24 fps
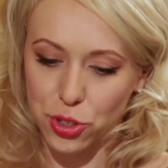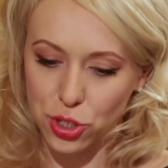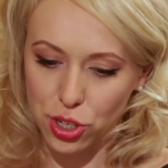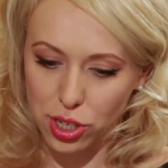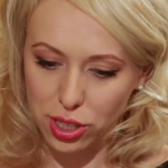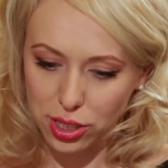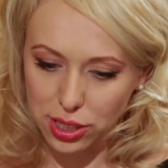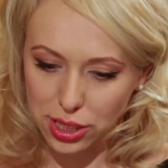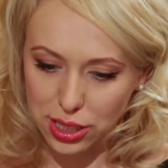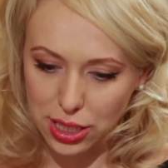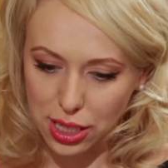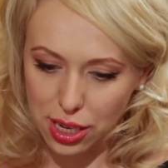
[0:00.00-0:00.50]

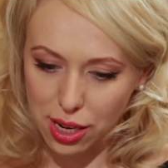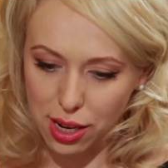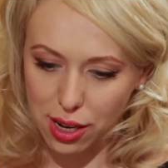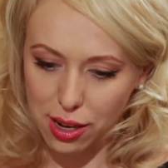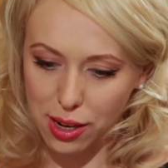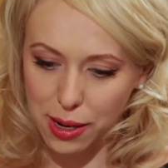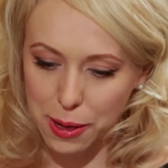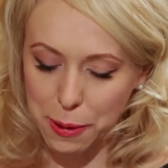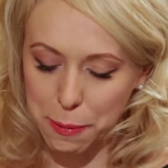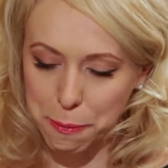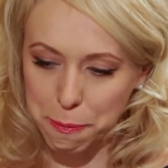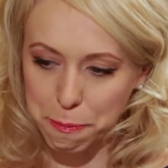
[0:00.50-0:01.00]
пожалуйста,
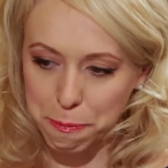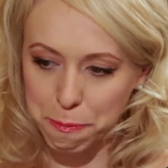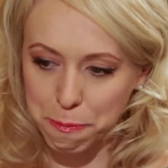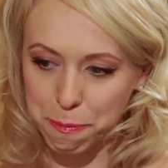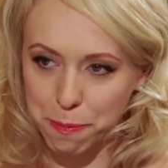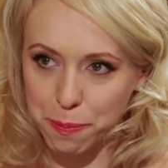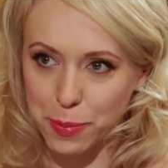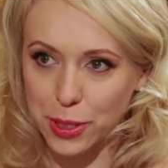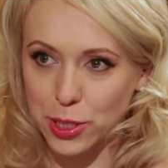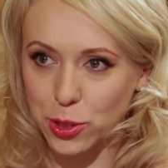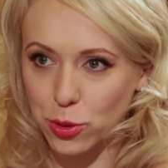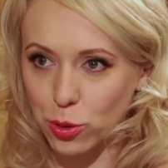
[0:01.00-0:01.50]
а
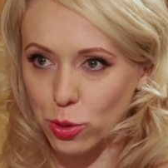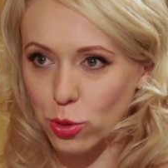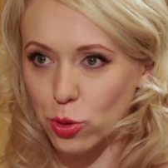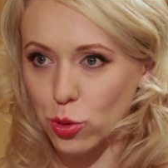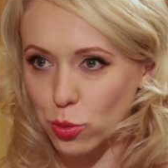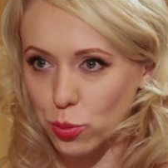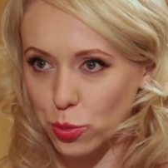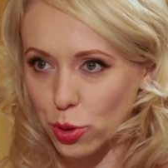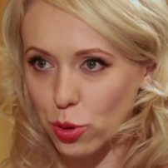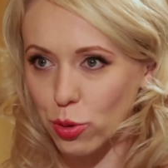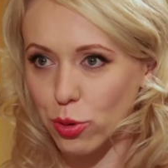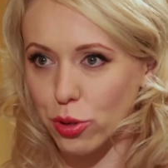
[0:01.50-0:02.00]
поскольку
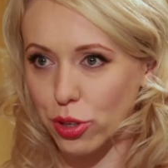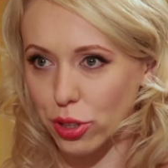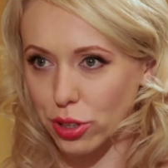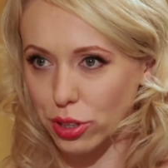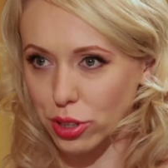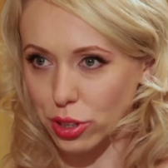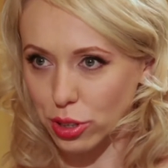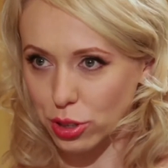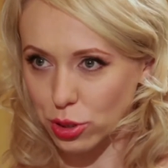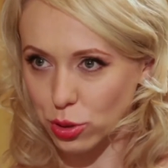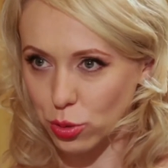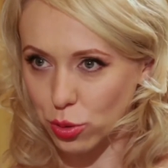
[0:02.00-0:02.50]
Бюро
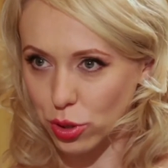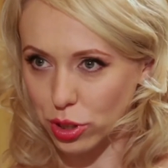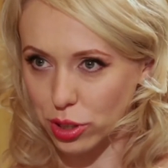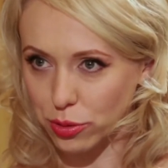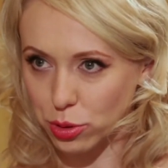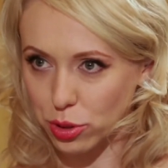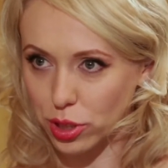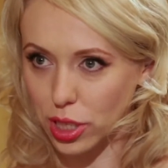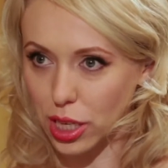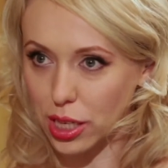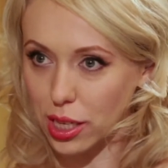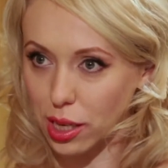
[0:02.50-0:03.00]
кредитных историй это
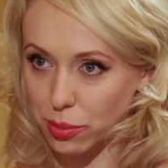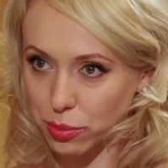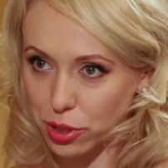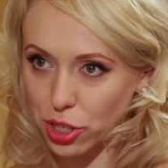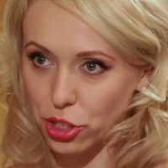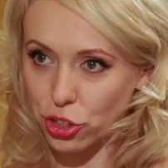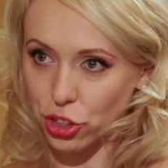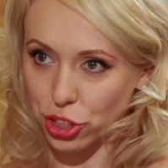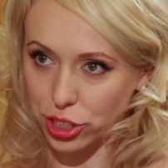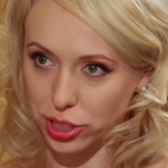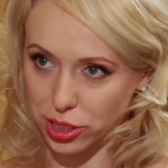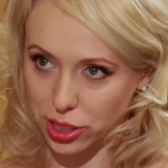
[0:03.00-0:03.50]
все-таки
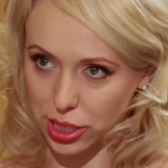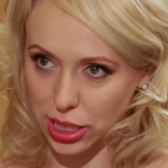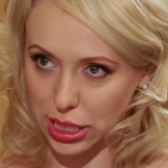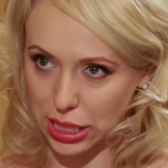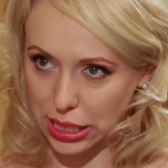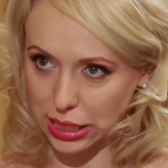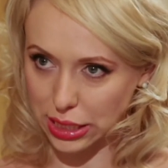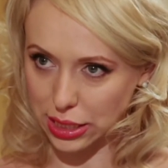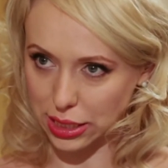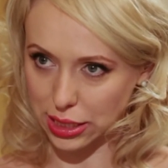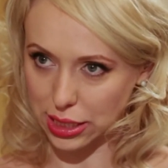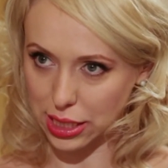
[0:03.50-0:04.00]
коммерческая
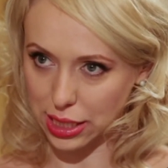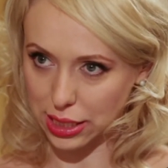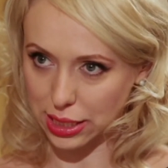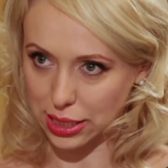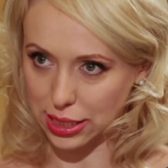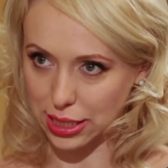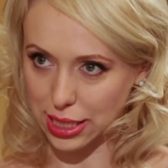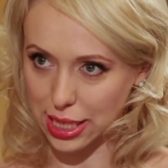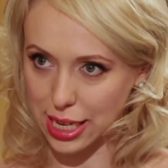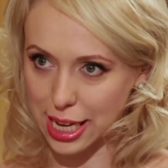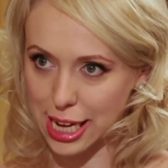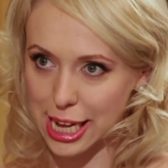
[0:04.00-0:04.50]

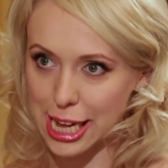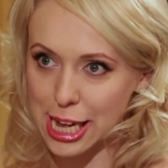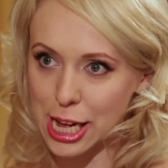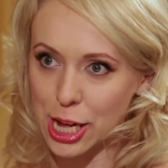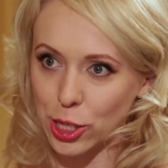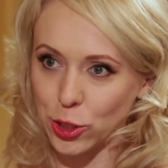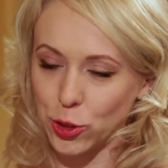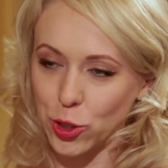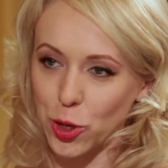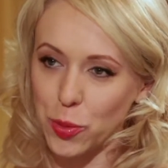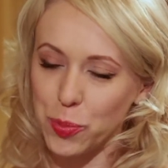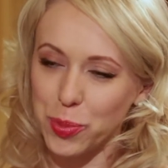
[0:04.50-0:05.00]
организация,
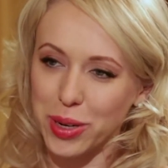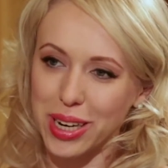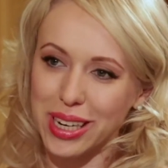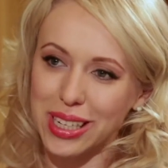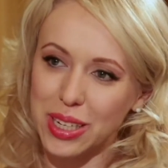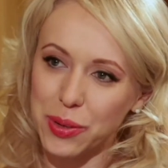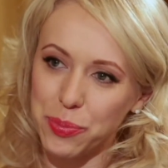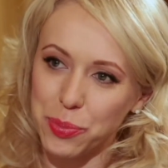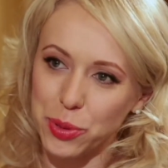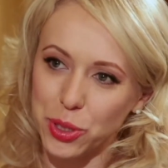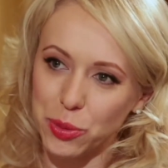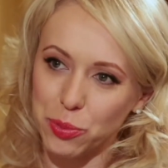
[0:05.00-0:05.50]
то я
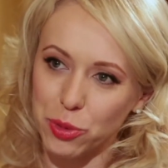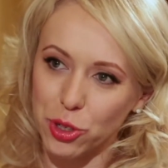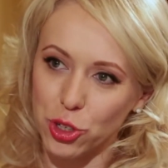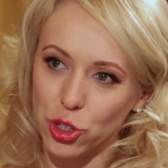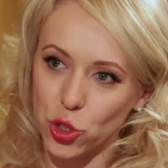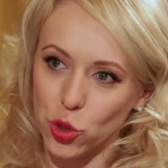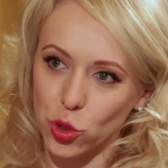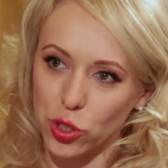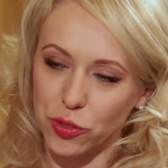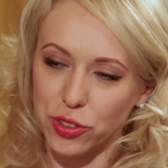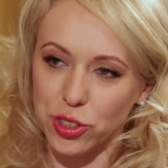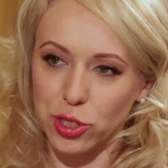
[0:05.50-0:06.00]
правильно понимаю,
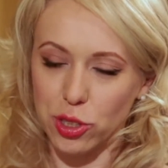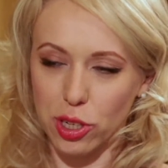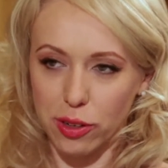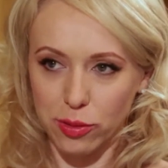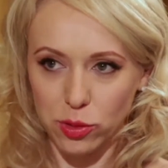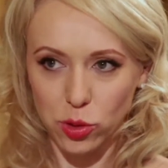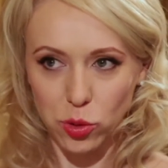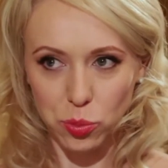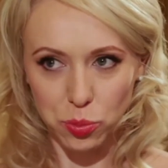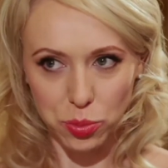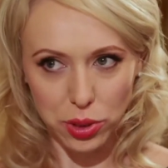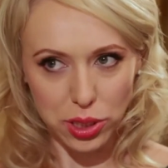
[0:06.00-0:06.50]
что это все
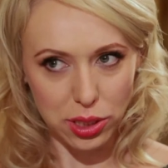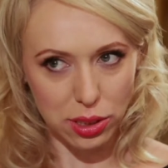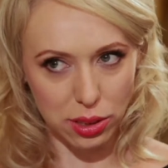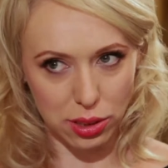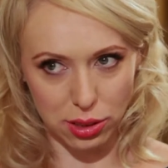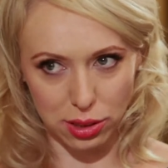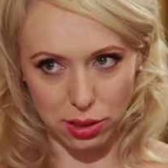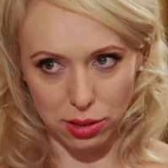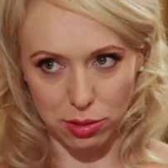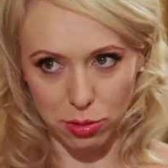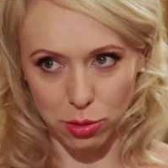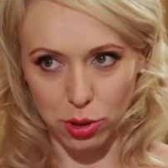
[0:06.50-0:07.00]
равно
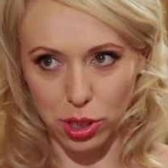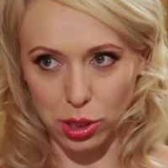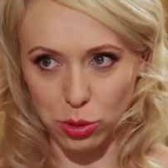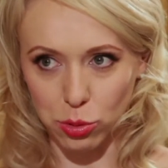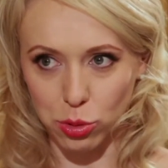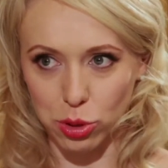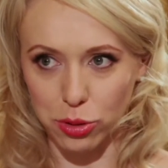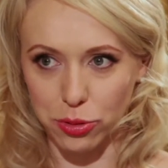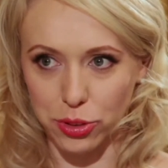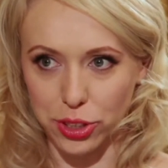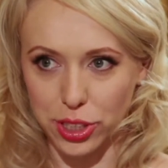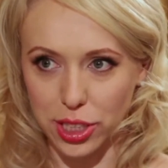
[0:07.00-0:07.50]
бизнес, у
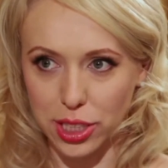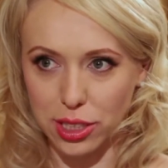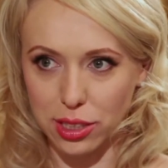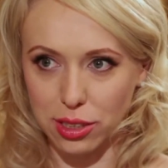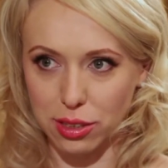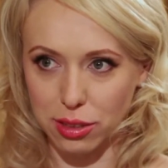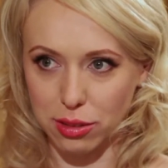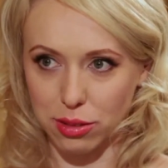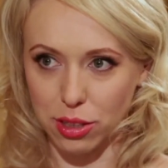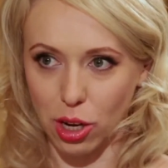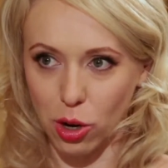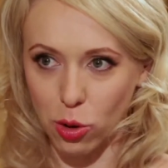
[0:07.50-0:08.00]
которого
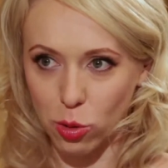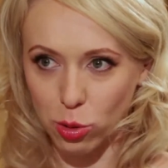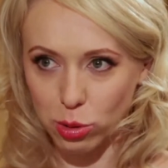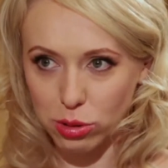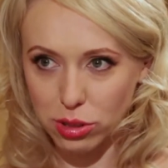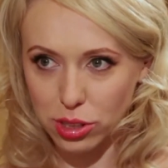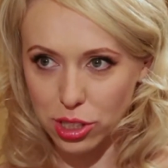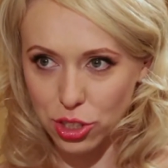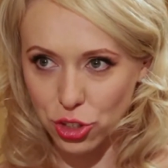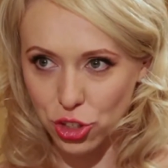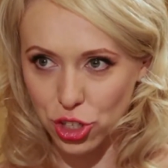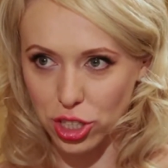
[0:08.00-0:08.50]
есть
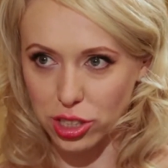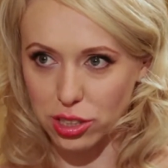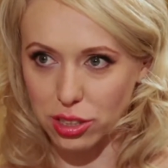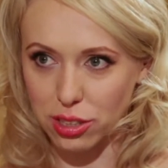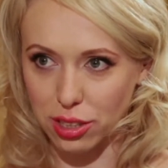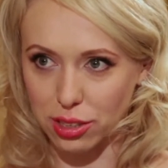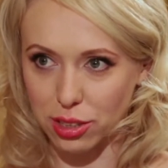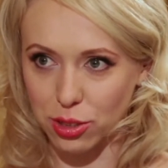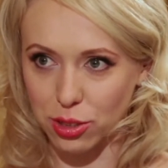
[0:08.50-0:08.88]
доходная часть и